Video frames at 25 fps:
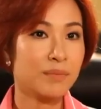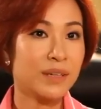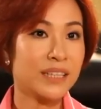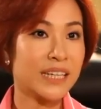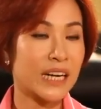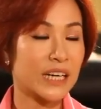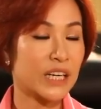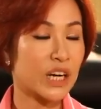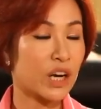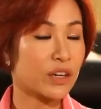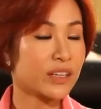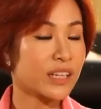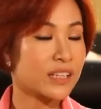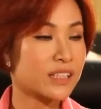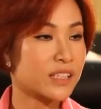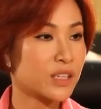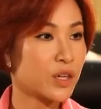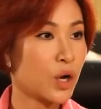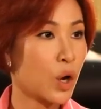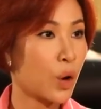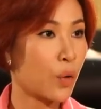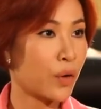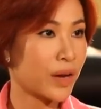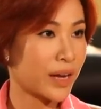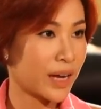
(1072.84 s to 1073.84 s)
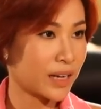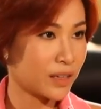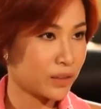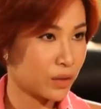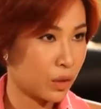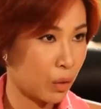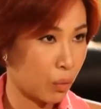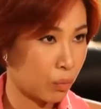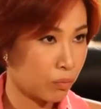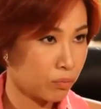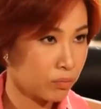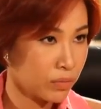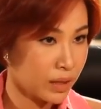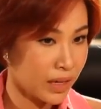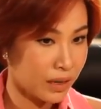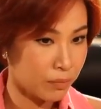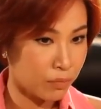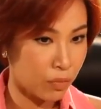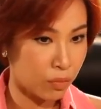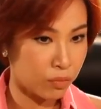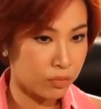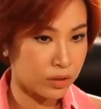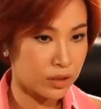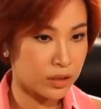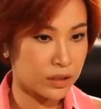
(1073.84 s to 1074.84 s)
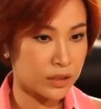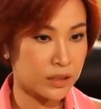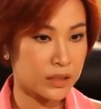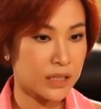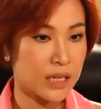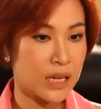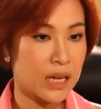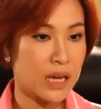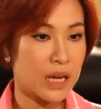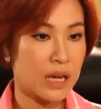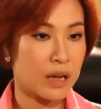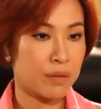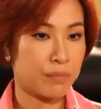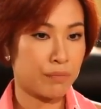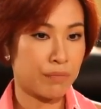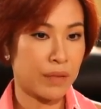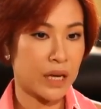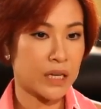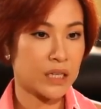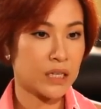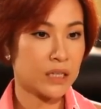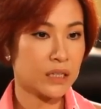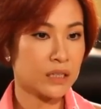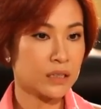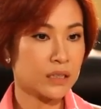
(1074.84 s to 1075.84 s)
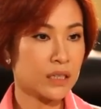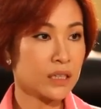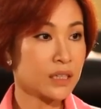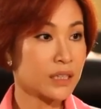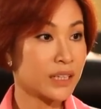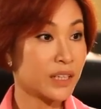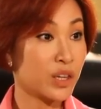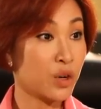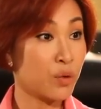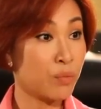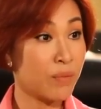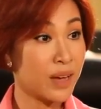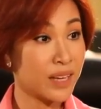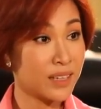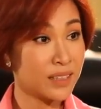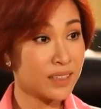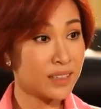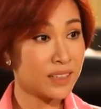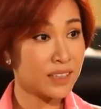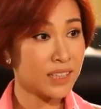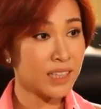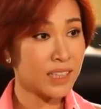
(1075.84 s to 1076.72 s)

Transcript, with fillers: bên cạnh đó nhạc sĩ hoài anh cũng là một người mà linh rất là yêu mến